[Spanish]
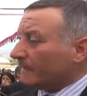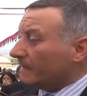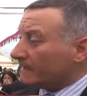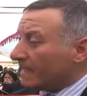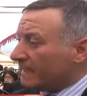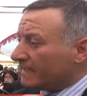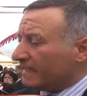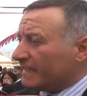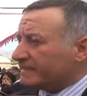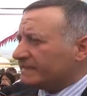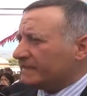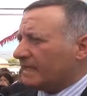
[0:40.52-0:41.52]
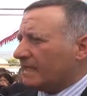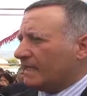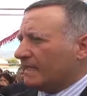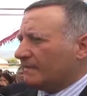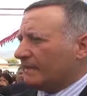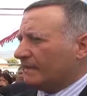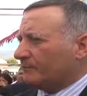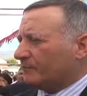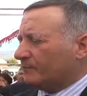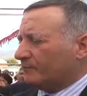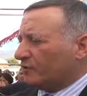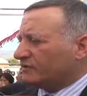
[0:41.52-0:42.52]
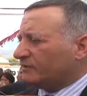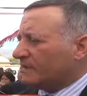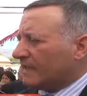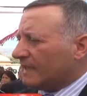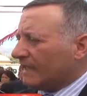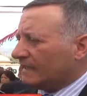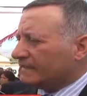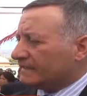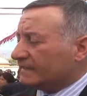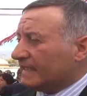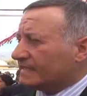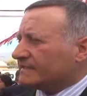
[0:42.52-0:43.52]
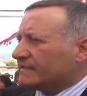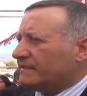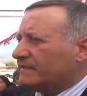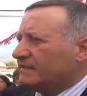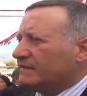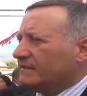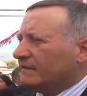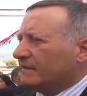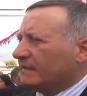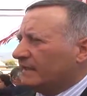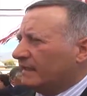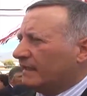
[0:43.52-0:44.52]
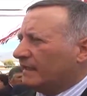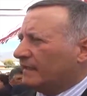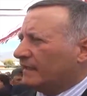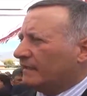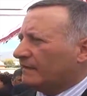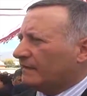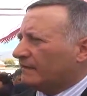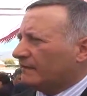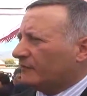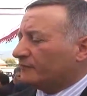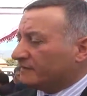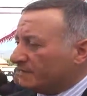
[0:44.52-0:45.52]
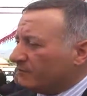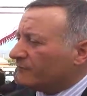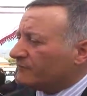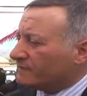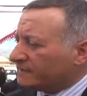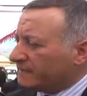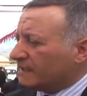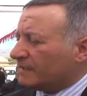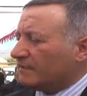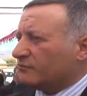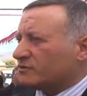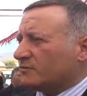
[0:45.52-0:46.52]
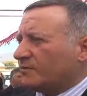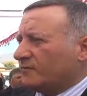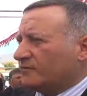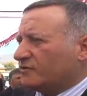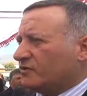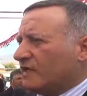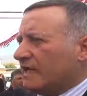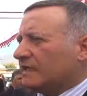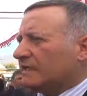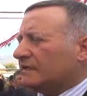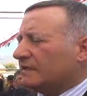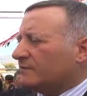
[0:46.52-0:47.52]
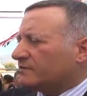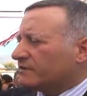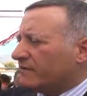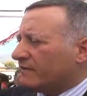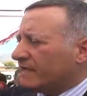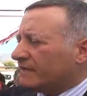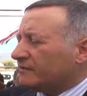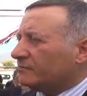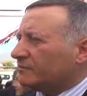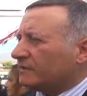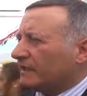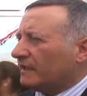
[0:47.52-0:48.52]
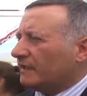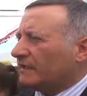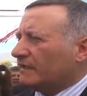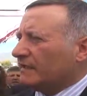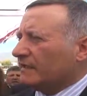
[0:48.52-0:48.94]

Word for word: esta RS, está eh, próxima a licitarse. Eh, ofrecimos visitas de nuestros profesionales que tenemos trabajando porque